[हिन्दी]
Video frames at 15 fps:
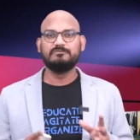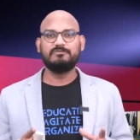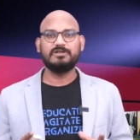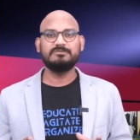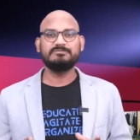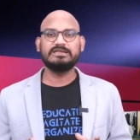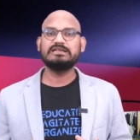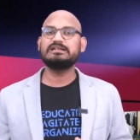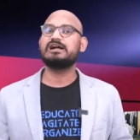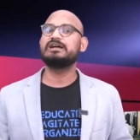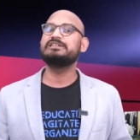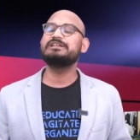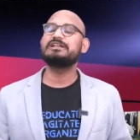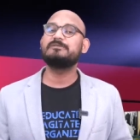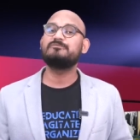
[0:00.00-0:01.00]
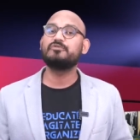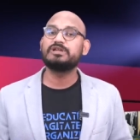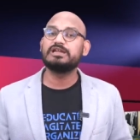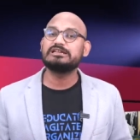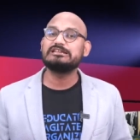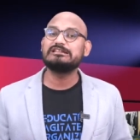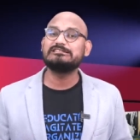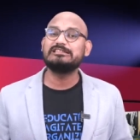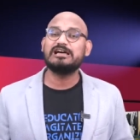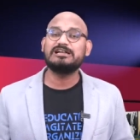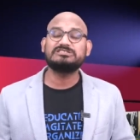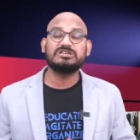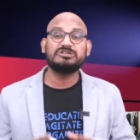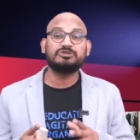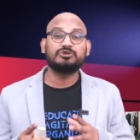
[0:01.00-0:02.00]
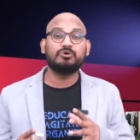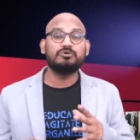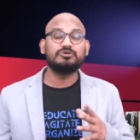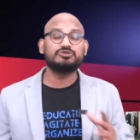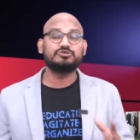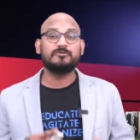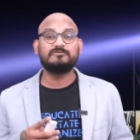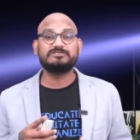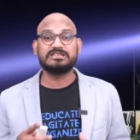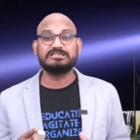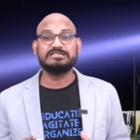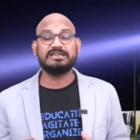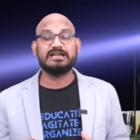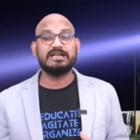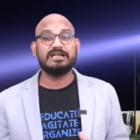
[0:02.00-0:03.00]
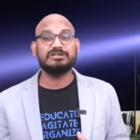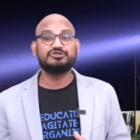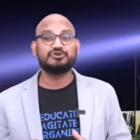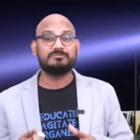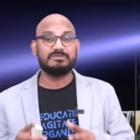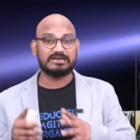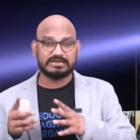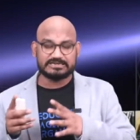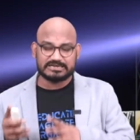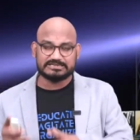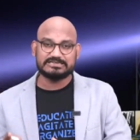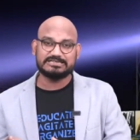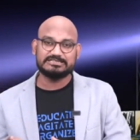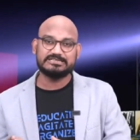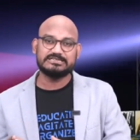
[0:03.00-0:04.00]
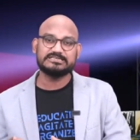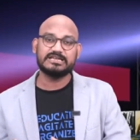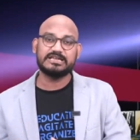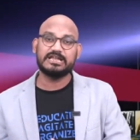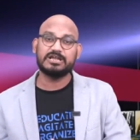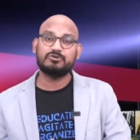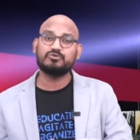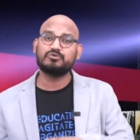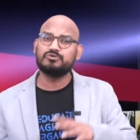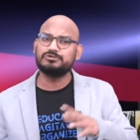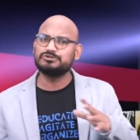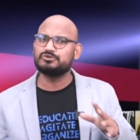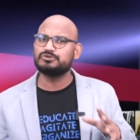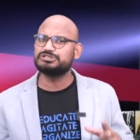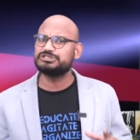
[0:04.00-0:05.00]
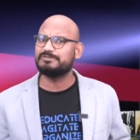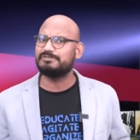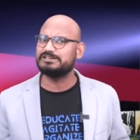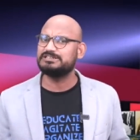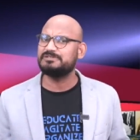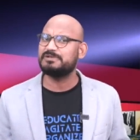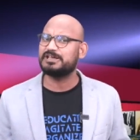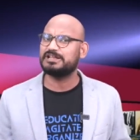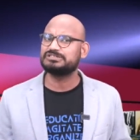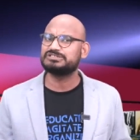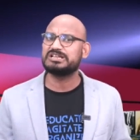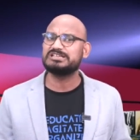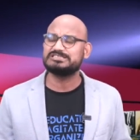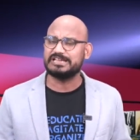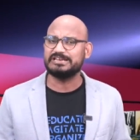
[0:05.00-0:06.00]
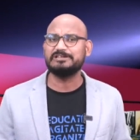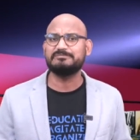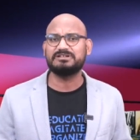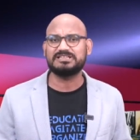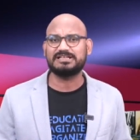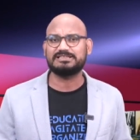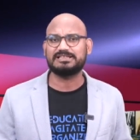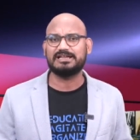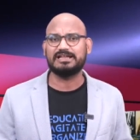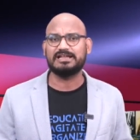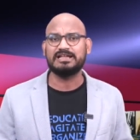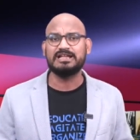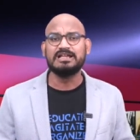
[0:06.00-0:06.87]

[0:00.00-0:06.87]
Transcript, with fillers: फिल्म की कहानी का मुख्य किरदार संतोष उर्फ संत्या है जो मराठा जाति से है और खुद को शिवाजी महाराज का सैनिक बताता है